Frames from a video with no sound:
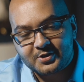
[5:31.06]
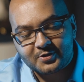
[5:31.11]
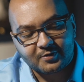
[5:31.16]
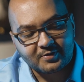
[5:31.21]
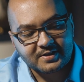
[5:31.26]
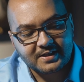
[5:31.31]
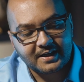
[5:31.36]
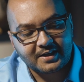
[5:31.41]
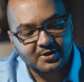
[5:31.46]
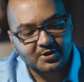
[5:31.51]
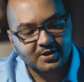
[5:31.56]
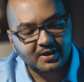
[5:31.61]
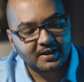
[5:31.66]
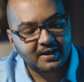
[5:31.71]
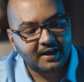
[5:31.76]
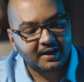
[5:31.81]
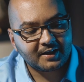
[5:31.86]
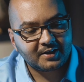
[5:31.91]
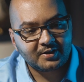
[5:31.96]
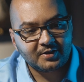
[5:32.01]
a gente consegue
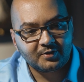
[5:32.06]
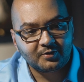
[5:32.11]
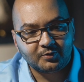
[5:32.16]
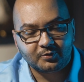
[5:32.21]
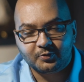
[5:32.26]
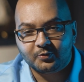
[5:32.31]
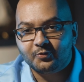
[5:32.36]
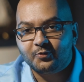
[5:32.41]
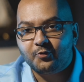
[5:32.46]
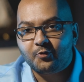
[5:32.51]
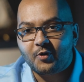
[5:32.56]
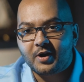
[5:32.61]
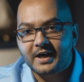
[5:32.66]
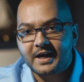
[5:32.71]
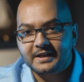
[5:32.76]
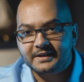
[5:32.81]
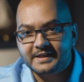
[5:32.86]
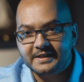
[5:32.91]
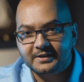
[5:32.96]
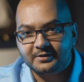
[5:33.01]
chegar aqui num Full
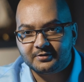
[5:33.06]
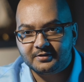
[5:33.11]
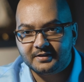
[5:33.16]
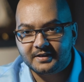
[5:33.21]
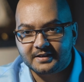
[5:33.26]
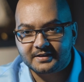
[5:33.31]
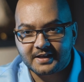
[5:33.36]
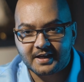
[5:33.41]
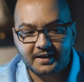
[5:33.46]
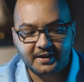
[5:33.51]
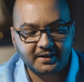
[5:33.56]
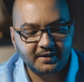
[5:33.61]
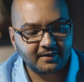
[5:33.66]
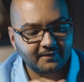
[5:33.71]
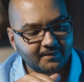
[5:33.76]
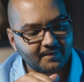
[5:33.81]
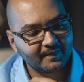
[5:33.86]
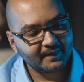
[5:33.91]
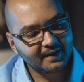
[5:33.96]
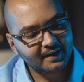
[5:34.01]
HD dentro da telinha.